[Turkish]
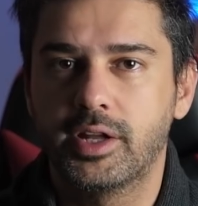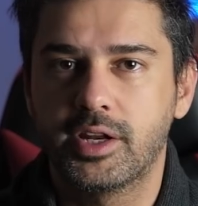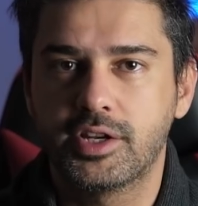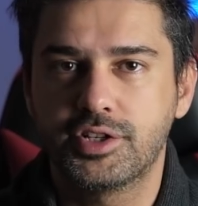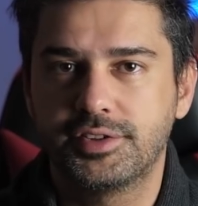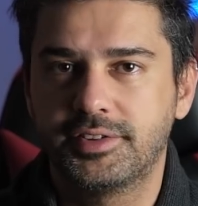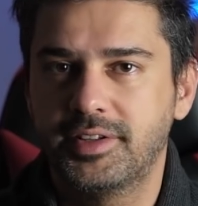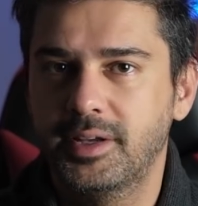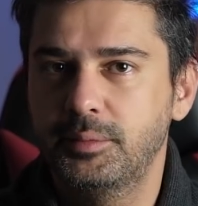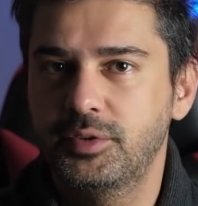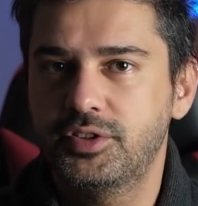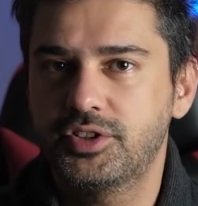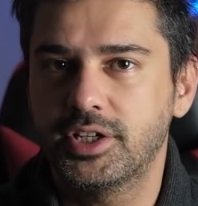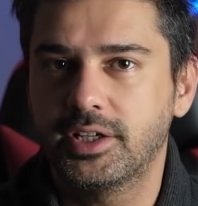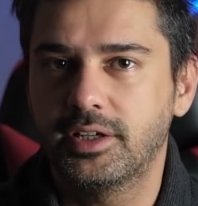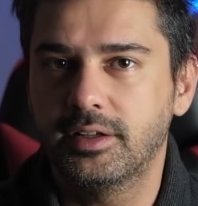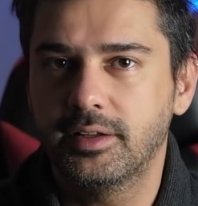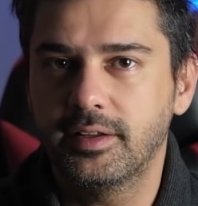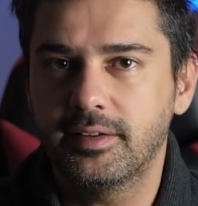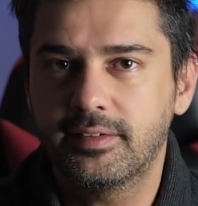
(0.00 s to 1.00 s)
derece temiz
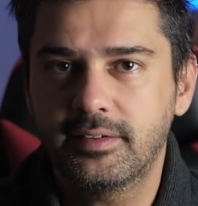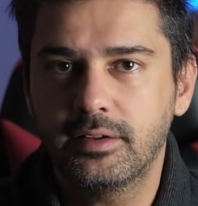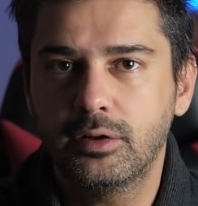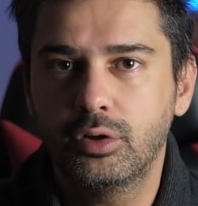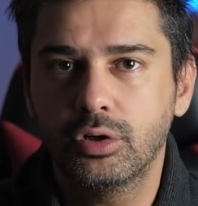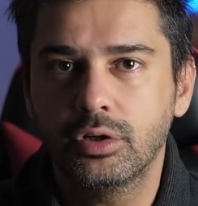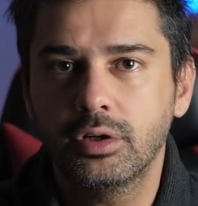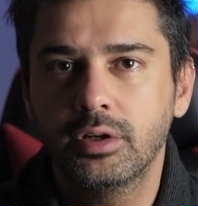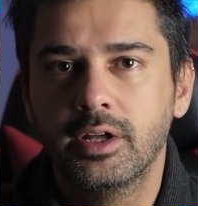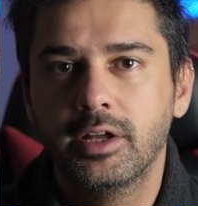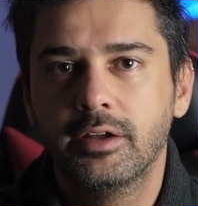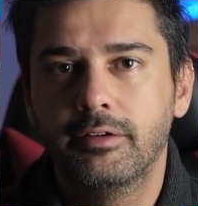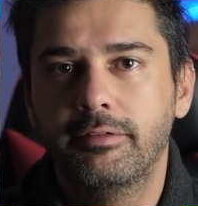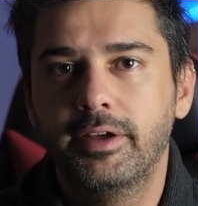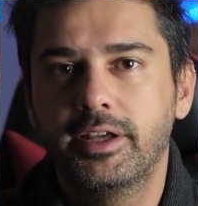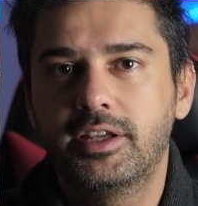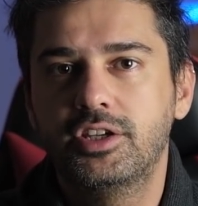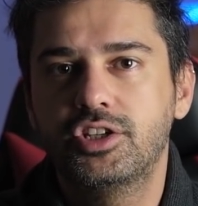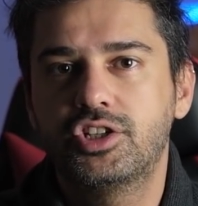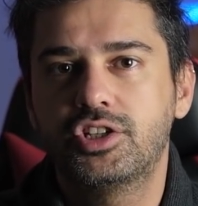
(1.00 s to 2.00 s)
şekilde siliyor
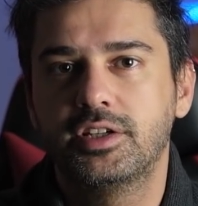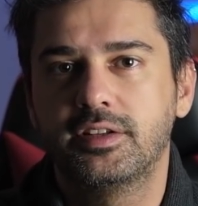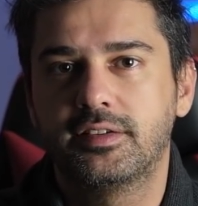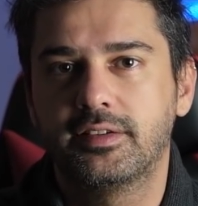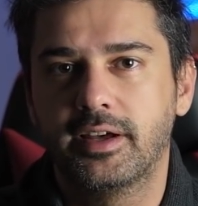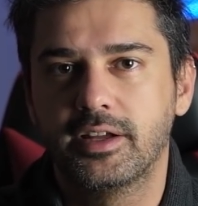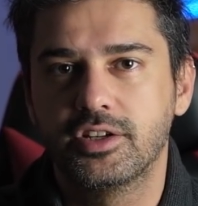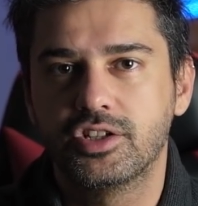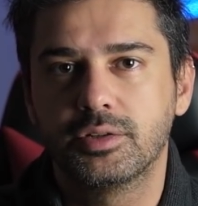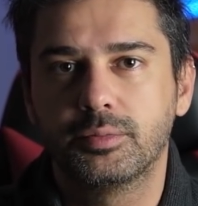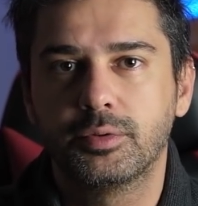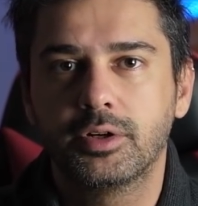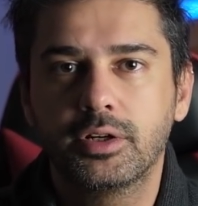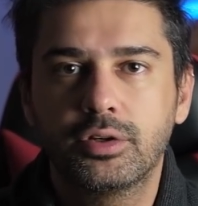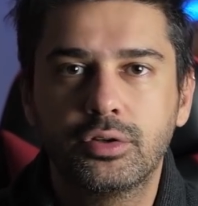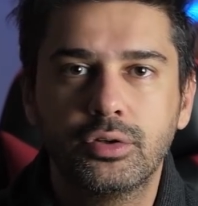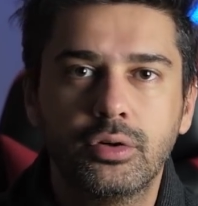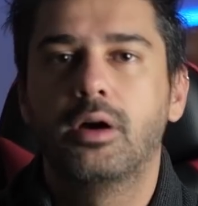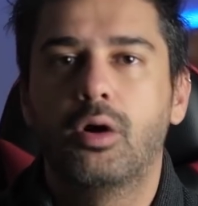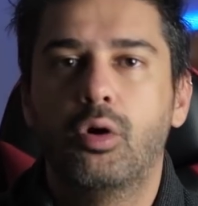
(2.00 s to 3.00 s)
ve kişiyi sadece
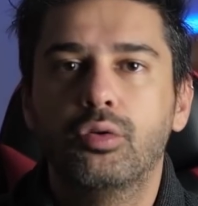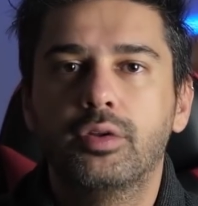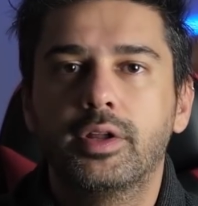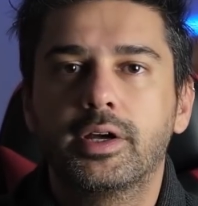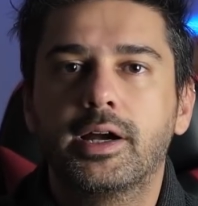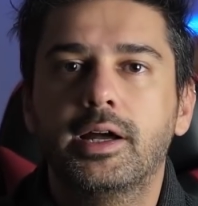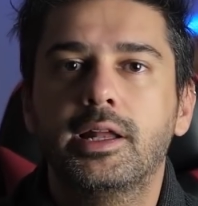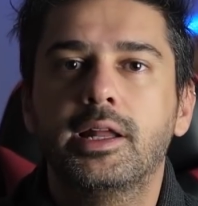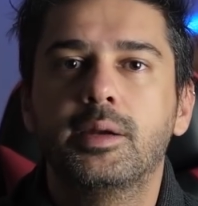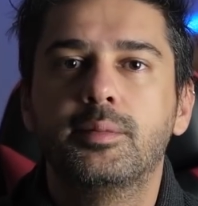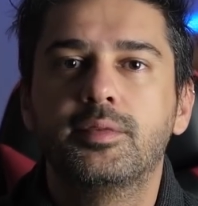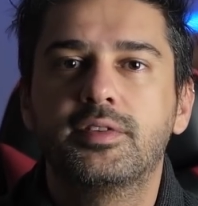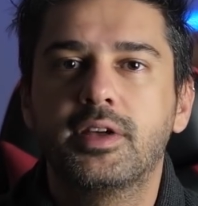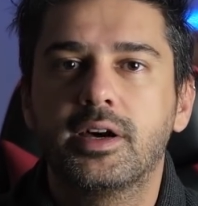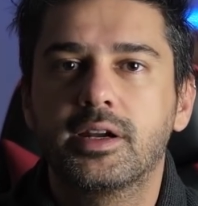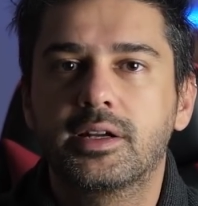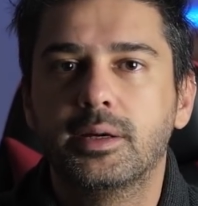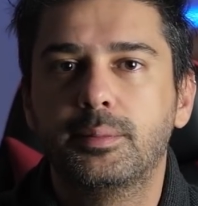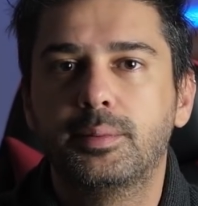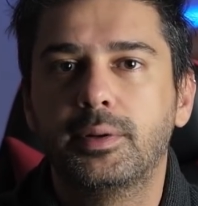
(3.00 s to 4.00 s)
bırakıyor. Onu da galerimizde
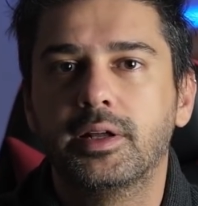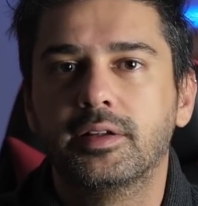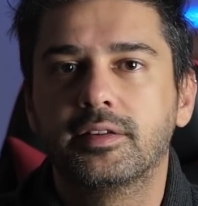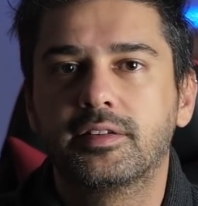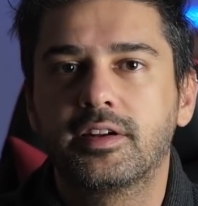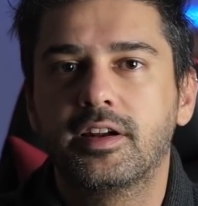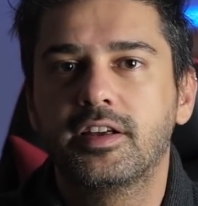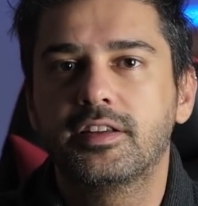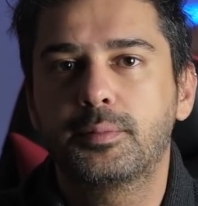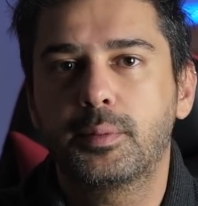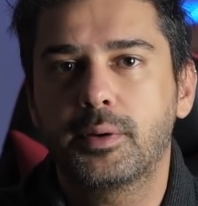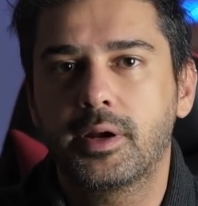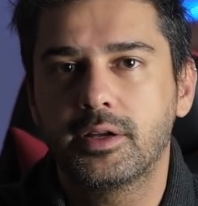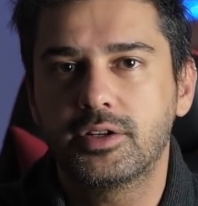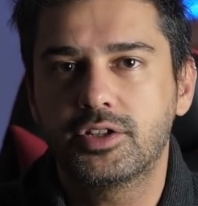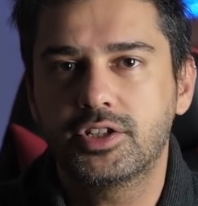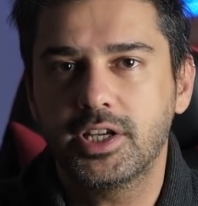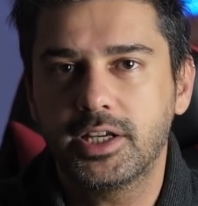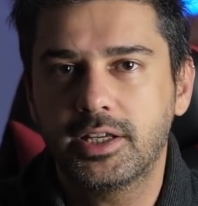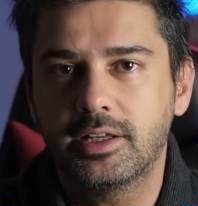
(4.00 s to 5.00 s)
arka plan transparan
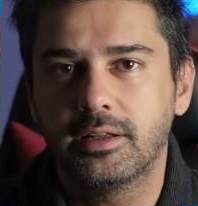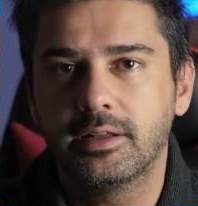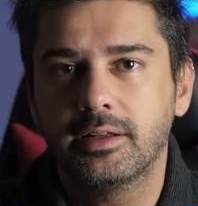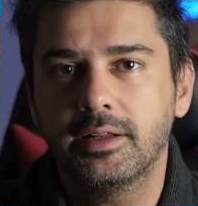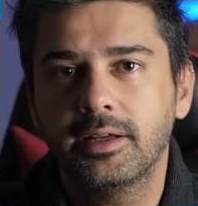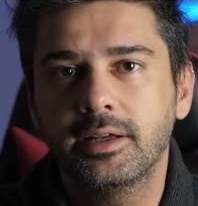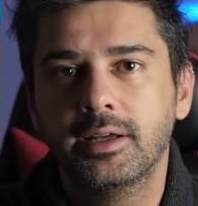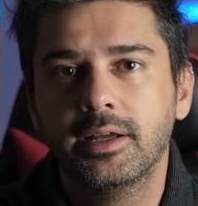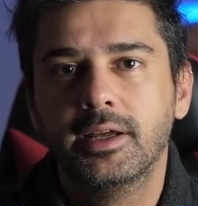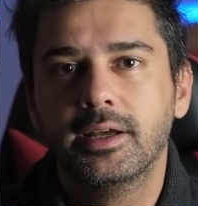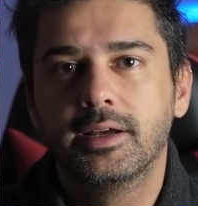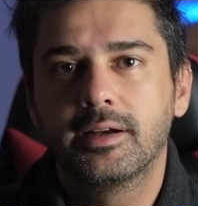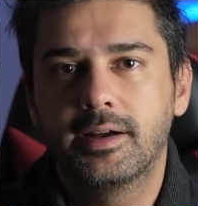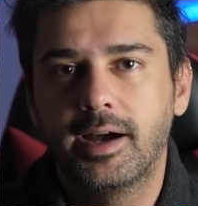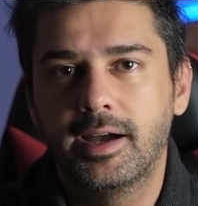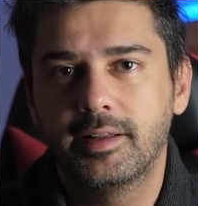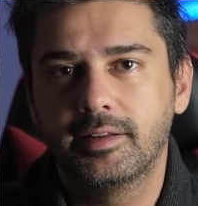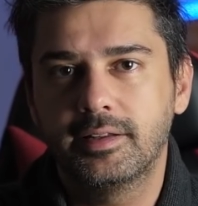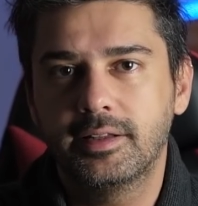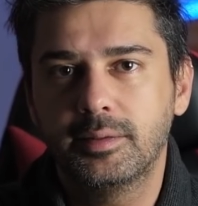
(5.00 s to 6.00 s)
şekilde
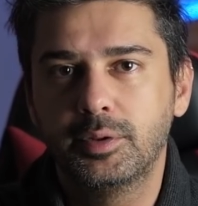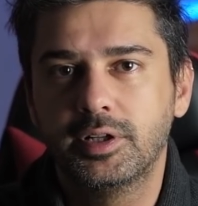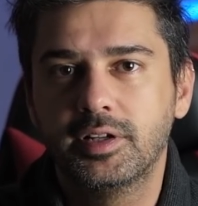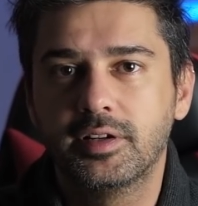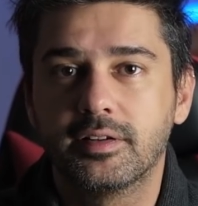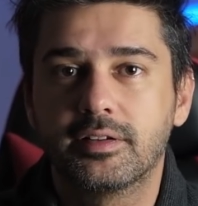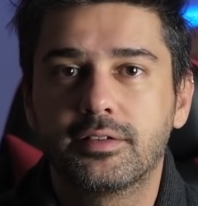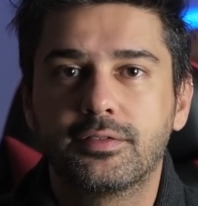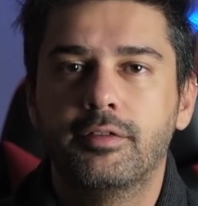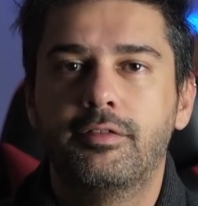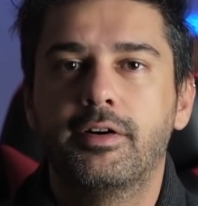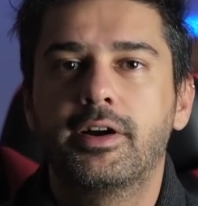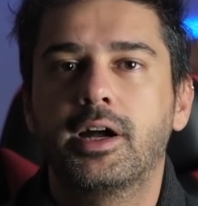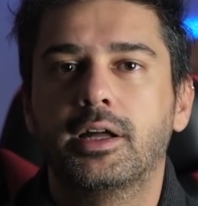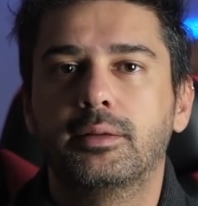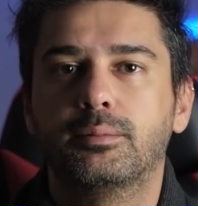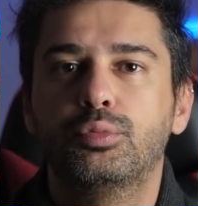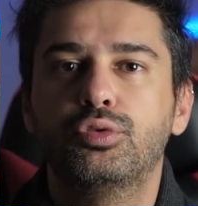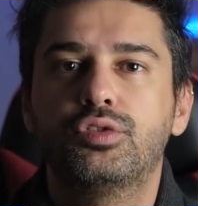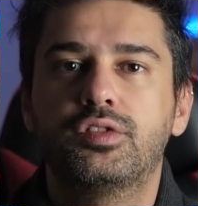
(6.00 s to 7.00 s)
kaydedebiliriz.
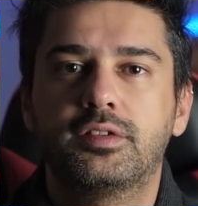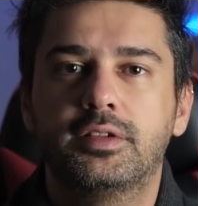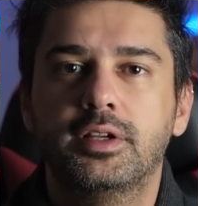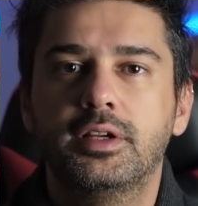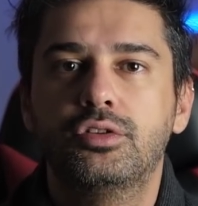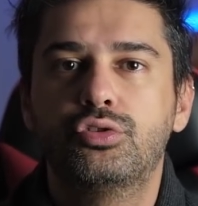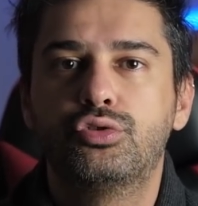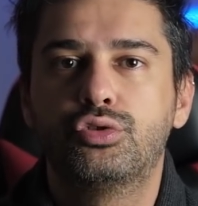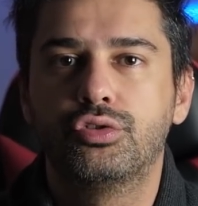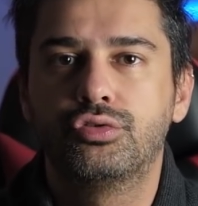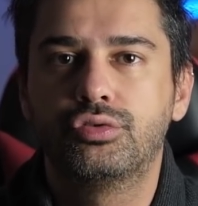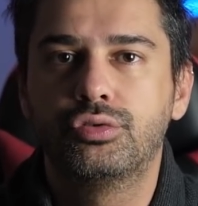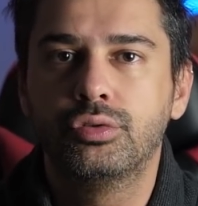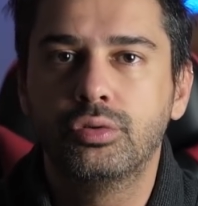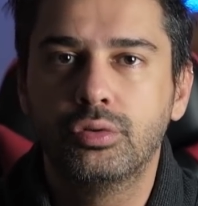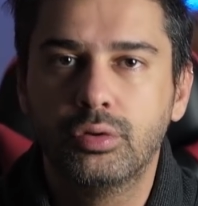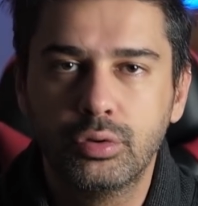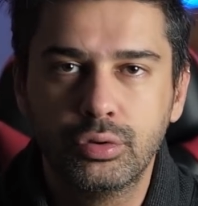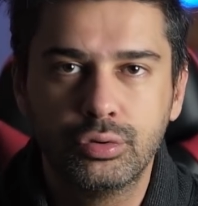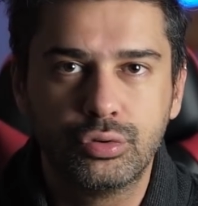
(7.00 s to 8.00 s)
Fakat bu site
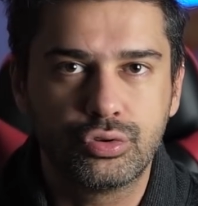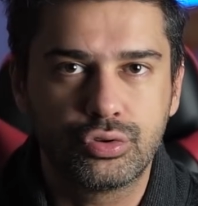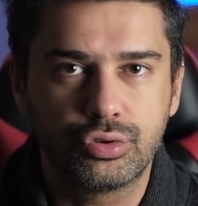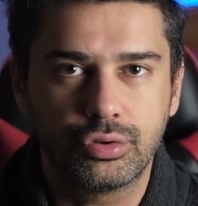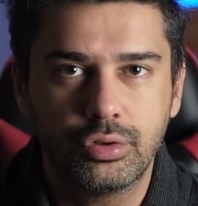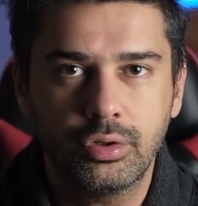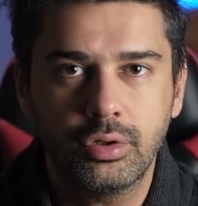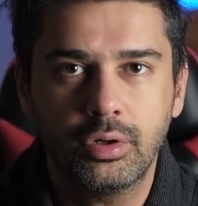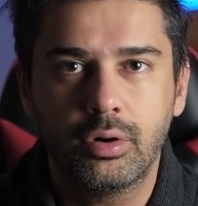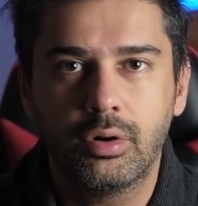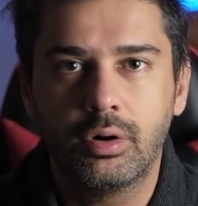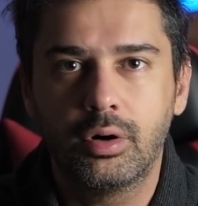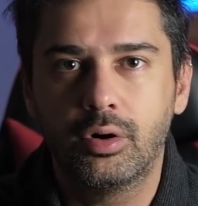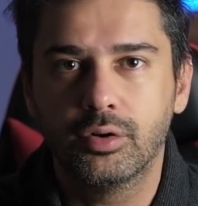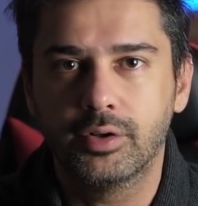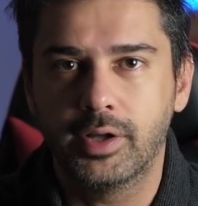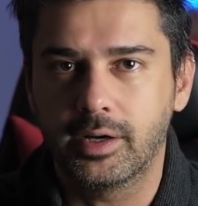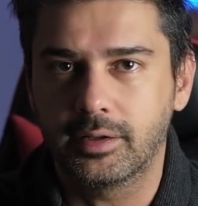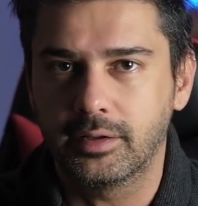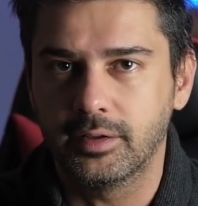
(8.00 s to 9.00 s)
çözünürlüğü düşürüyor.
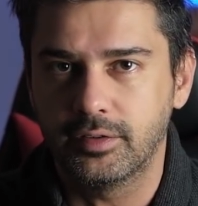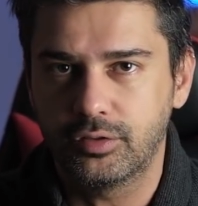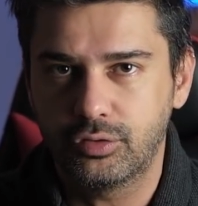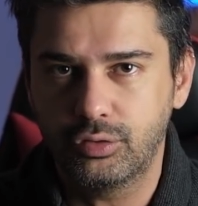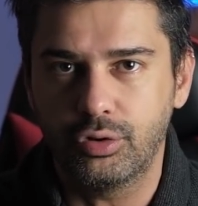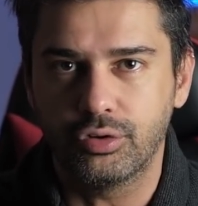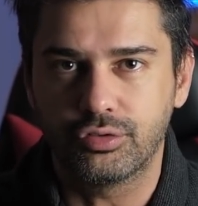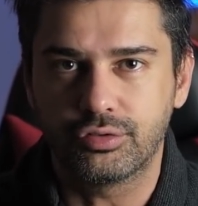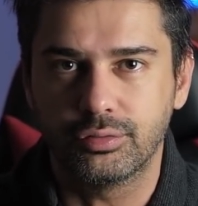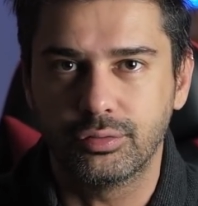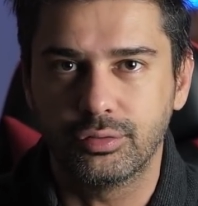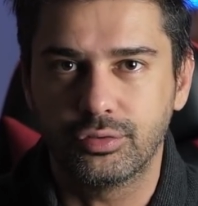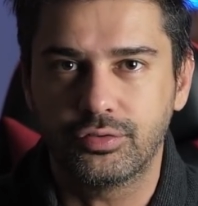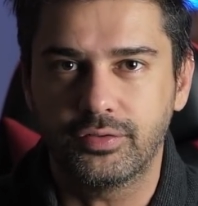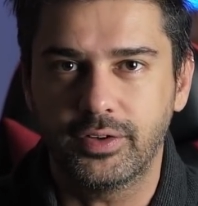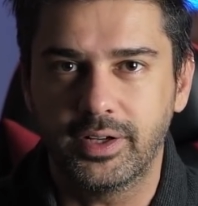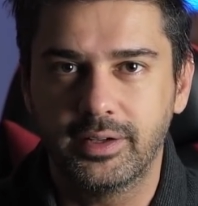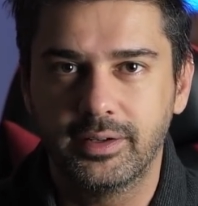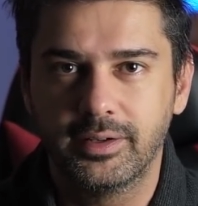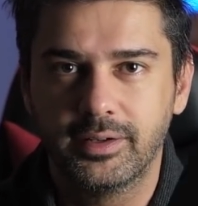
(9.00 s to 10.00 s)
O da aklınızda olsun lütfen.